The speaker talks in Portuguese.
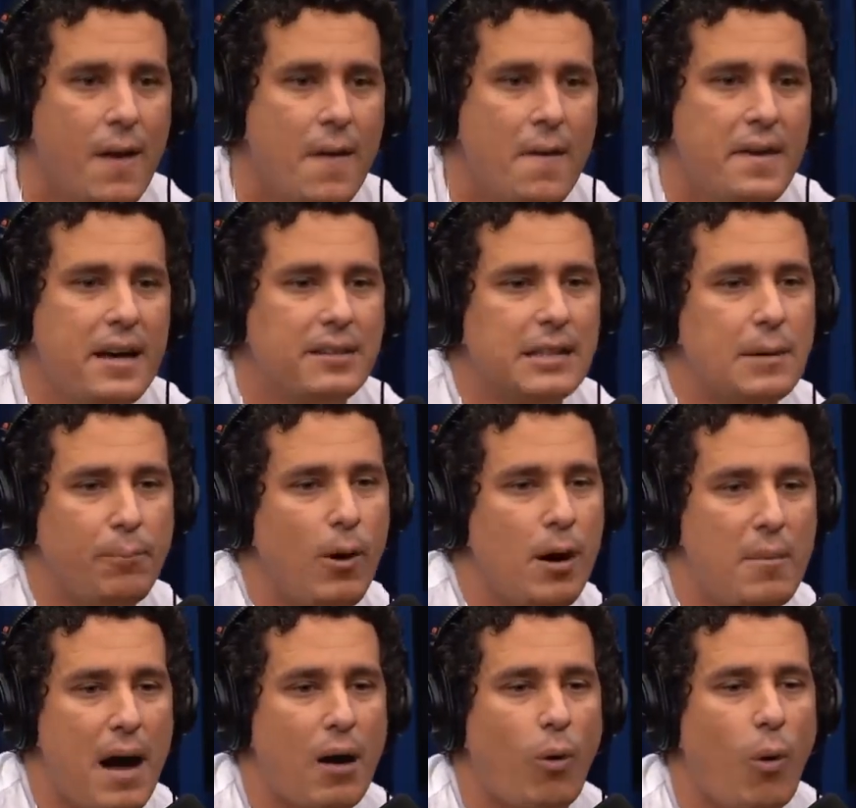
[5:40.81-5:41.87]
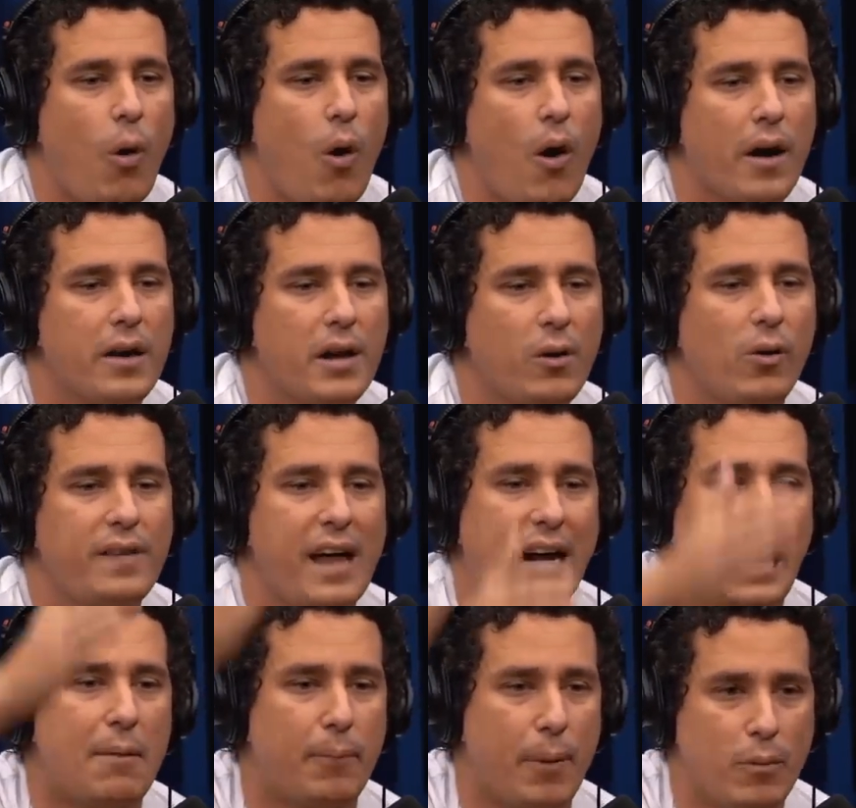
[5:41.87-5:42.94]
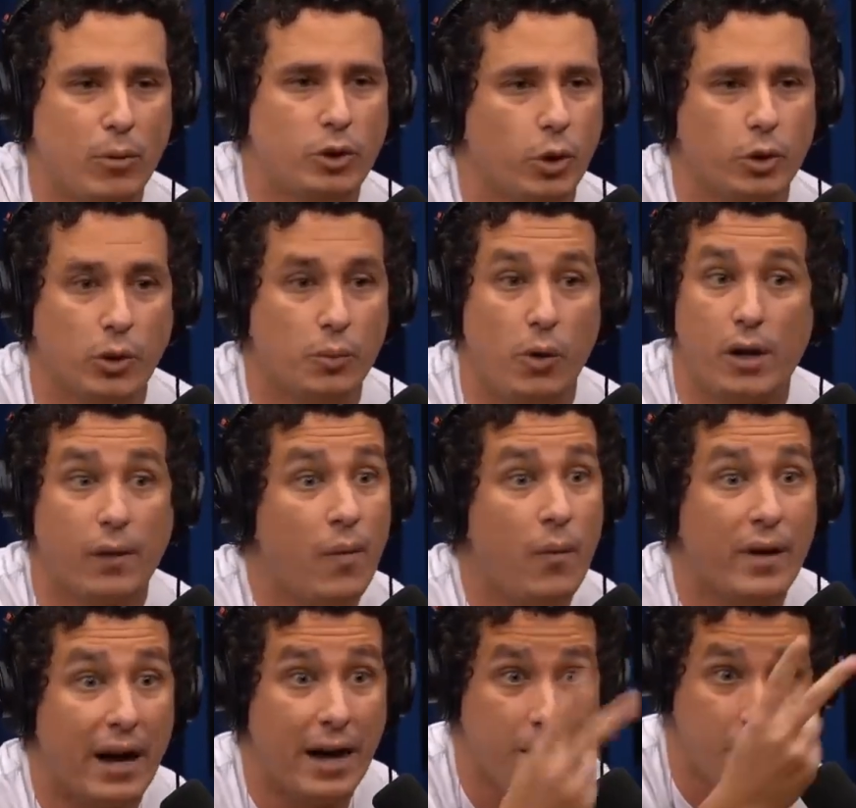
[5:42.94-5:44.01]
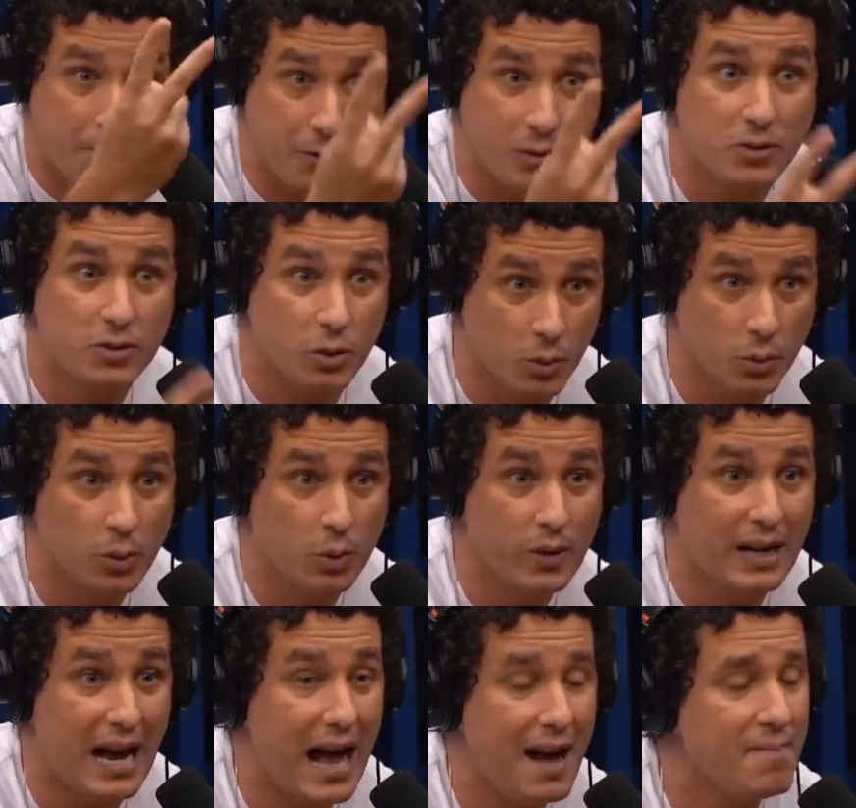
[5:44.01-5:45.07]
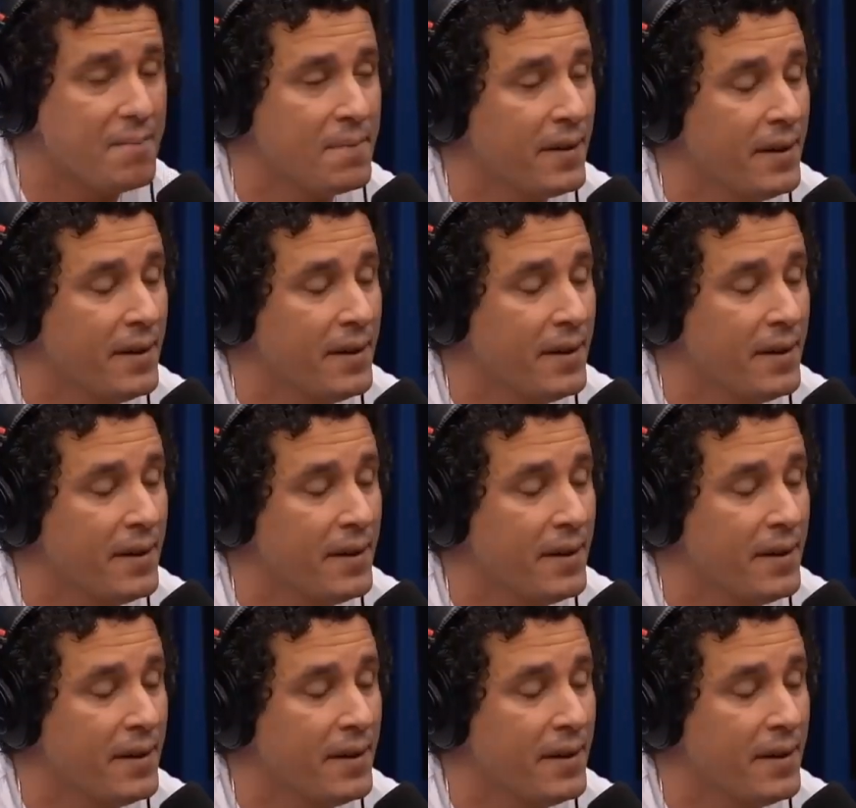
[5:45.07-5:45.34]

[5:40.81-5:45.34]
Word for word: E essa porra marcou, e quando acaba o prêmio de show de humor, eu não ganho, fico em segundo lugar.